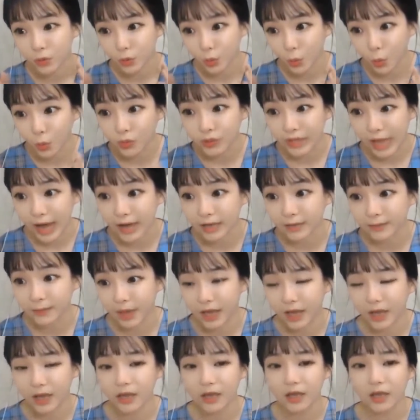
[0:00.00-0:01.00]
놓은
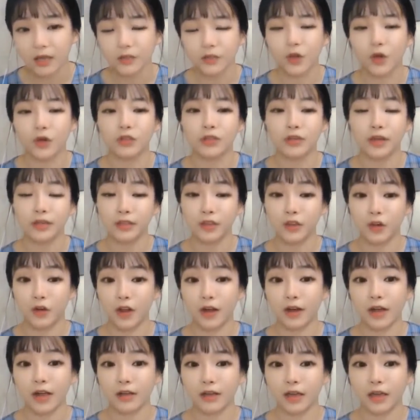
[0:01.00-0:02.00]
다음에 너희들한테
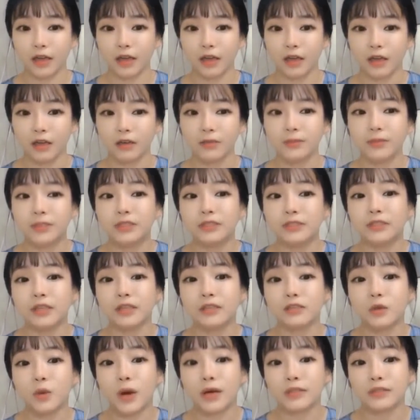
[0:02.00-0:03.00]
연락할게. 그럼
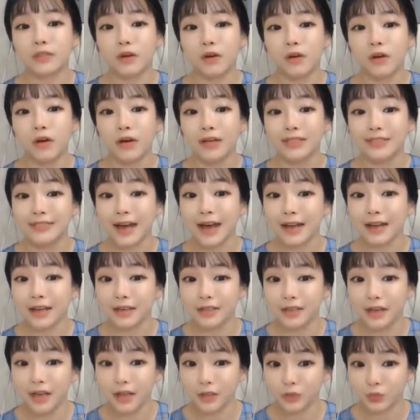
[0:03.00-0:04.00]
그때 들어와서
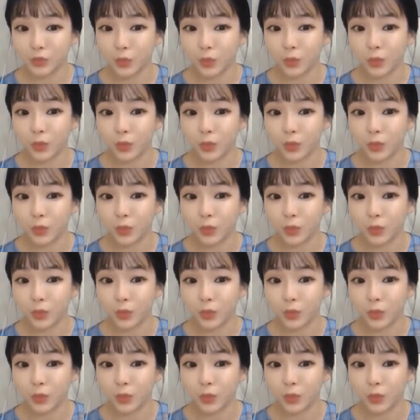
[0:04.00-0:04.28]
살해를 해줘.